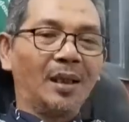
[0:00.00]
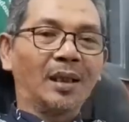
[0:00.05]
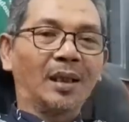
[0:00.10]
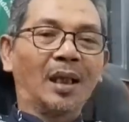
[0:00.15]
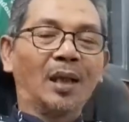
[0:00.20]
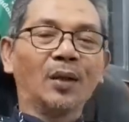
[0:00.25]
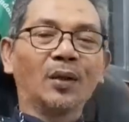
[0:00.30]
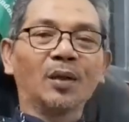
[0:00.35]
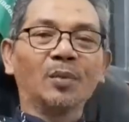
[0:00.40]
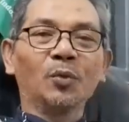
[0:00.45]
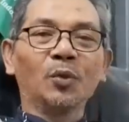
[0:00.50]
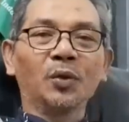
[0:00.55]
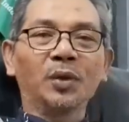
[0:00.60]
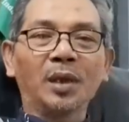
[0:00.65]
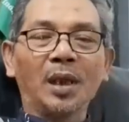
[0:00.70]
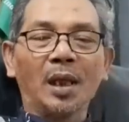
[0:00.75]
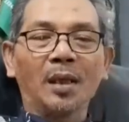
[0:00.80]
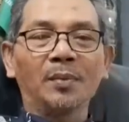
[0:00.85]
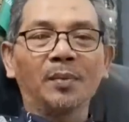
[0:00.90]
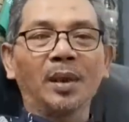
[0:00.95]
Lah kalau
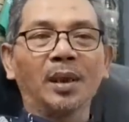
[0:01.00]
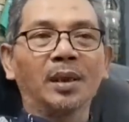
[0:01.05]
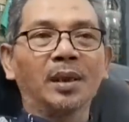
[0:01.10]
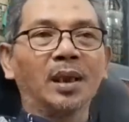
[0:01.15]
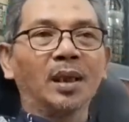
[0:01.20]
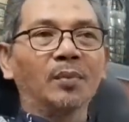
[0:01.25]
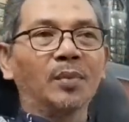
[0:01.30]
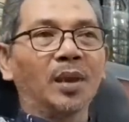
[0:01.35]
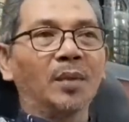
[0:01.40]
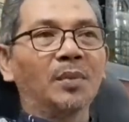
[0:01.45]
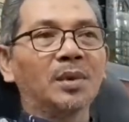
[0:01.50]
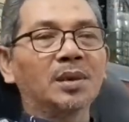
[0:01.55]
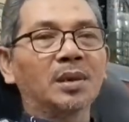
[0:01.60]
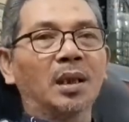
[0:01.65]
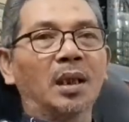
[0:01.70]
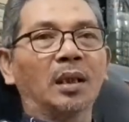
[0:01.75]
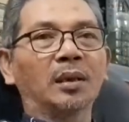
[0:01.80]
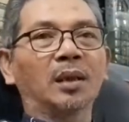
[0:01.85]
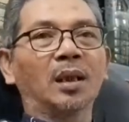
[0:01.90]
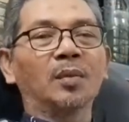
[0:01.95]
kemudian PDIP
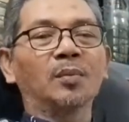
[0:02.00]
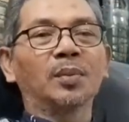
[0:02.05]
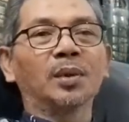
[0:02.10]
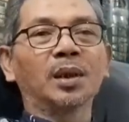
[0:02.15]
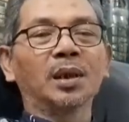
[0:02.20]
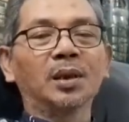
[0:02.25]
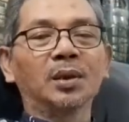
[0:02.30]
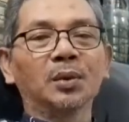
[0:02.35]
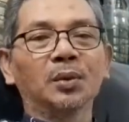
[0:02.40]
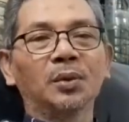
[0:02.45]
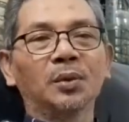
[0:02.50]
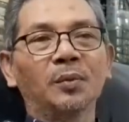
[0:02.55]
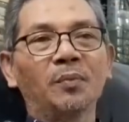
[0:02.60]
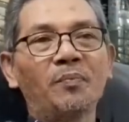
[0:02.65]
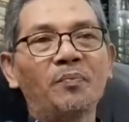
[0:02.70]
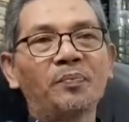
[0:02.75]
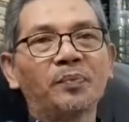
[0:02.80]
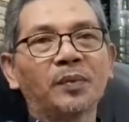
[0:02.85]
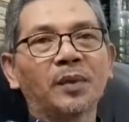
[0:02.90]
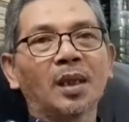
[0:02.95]
mensyaratkan begitu,
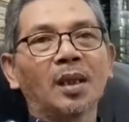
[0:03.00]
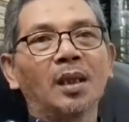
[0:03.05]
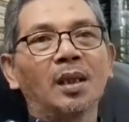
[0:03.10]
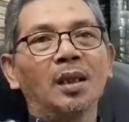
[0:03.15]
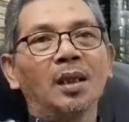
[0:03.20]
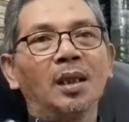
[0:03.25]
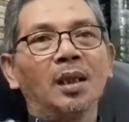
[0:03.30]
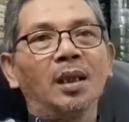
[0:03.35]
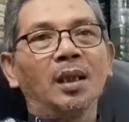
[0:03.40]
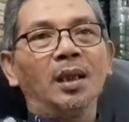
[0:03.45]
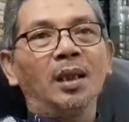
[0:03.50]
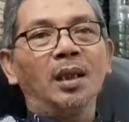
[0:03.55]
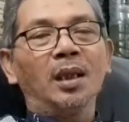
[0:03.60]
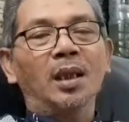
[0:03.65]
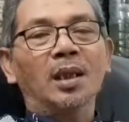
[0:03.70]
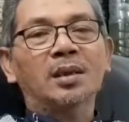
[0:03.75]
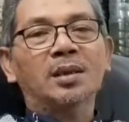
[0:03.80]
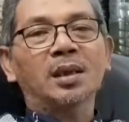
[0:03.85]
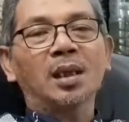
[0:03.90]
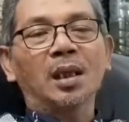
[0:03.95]

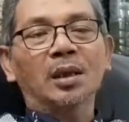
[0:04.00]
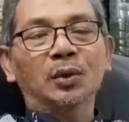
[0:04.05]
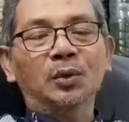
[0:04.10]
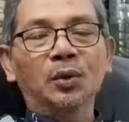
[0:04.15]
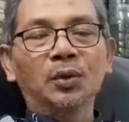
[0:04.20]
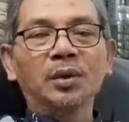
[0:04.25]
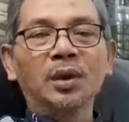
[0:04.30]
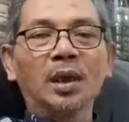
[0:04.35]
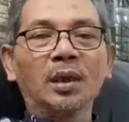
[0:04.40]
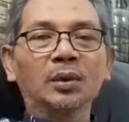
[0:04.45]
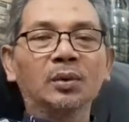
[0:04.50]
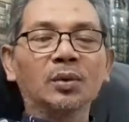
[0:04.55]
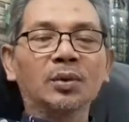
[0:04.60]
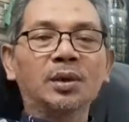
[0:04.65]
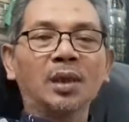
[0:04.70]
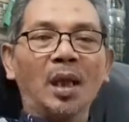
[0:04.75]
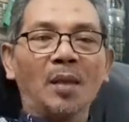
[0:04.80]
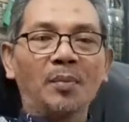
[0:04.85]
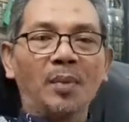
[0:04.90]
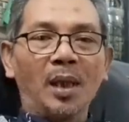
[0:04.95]
R1-nya tuh
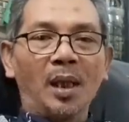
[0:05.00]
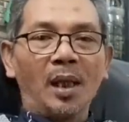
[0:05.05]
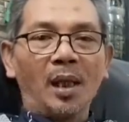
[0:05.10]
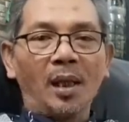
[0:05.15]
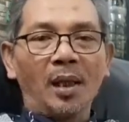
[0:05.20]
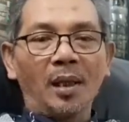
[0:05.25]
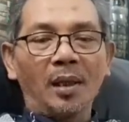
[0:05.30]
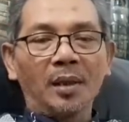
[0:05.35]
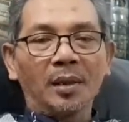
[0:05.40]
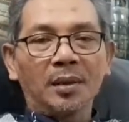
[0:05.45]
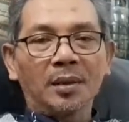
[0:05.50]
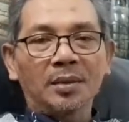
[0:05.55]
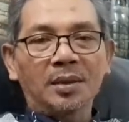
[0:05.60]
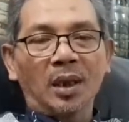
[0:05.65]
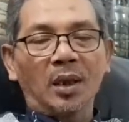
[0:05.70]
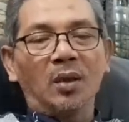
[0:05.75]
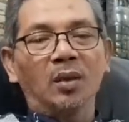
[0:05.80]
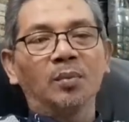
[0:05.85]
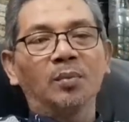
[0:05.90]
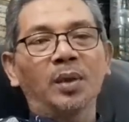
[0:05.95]
siapa?
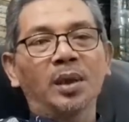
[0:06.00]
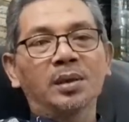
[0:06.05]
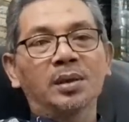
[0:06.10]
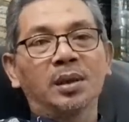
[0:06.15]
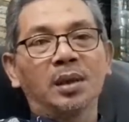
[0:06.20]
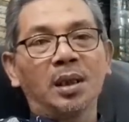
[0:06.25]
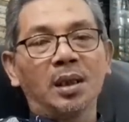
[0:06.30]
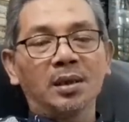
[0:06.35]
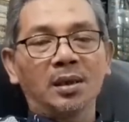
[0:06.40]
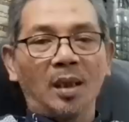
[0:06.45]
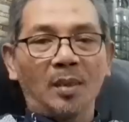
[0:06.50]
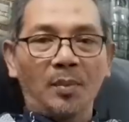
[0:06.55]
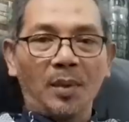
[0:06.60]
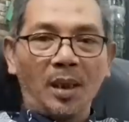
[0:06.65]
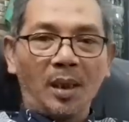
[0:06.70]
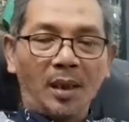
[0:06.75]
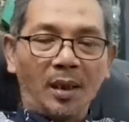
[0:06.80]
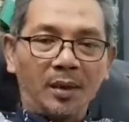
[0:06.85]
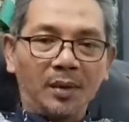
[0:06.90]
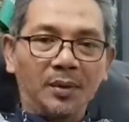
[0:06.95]
calon presidennya
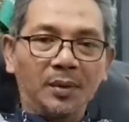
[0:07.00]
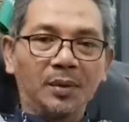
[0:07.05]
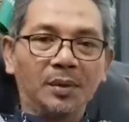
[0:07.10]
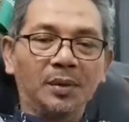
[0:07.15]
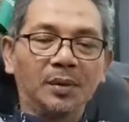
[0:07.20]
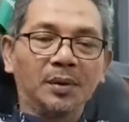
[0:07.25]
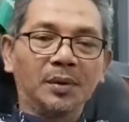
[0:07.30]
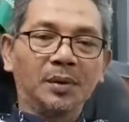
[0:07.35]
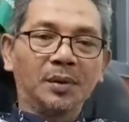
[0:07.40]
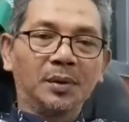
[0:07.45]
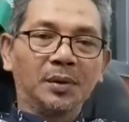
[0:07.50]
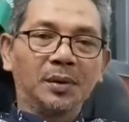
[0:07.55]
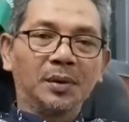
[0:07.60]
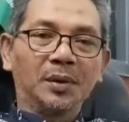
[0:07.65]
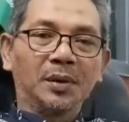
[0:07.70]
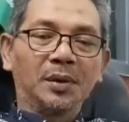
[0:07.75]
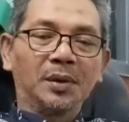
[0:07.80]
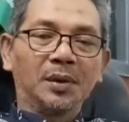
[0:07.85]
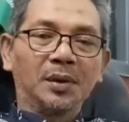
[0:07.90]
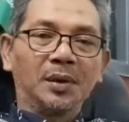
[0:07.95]
siapa?
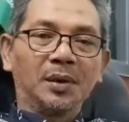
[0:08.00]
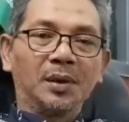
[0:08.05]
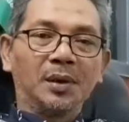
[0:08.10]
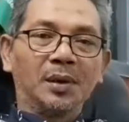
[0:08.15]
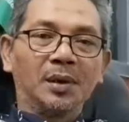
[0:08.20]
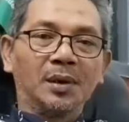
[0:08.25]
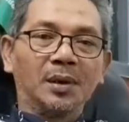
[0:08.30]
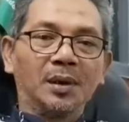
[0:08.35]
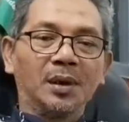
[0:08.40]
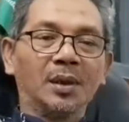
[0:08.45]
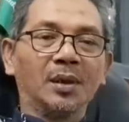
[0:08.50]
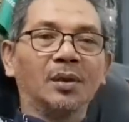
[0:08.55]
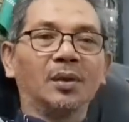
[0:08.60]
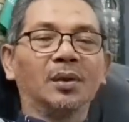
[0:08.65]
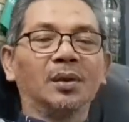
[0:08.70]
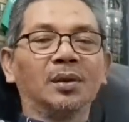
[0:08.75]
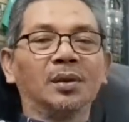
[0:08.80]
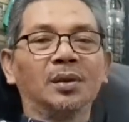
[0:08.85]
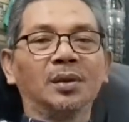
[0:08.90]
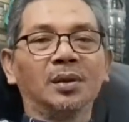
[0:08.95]

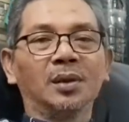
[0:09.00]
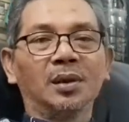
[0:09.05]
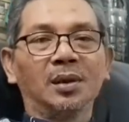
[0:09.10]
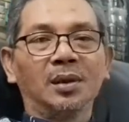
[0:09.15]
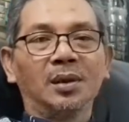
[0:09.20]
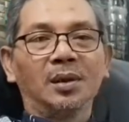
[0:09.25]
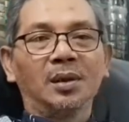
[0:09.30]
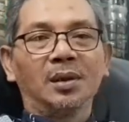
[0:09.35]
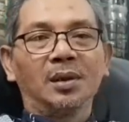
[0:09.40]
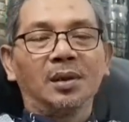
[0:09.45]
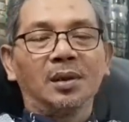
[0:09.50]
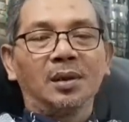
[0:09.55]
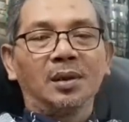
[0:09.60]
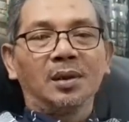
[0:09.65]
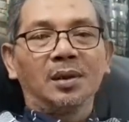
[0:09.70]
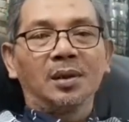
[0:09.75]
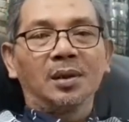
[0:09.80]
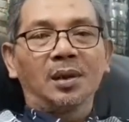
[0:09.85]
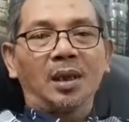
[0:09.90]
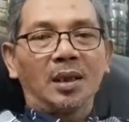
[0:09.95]
Ayo,
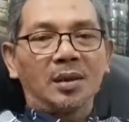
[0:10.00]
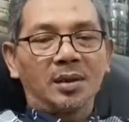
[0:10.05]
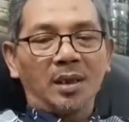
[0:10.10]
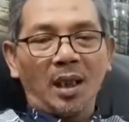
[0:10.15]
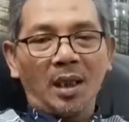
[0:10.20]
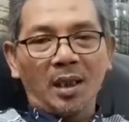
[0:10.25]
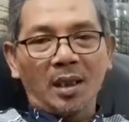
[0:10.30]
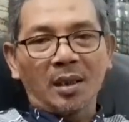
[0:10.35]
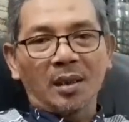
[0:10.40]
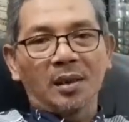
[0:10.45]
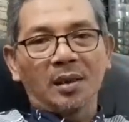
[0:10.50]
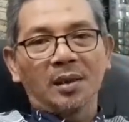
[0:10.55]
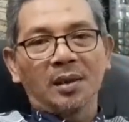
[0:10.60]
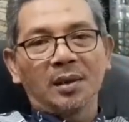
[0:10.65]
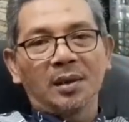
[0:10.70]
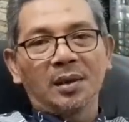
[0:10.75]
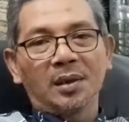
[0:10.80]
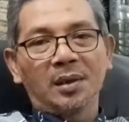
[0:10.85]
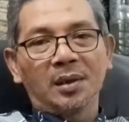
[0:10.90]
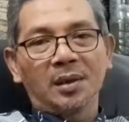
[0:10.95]
Ganjar
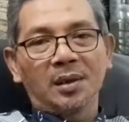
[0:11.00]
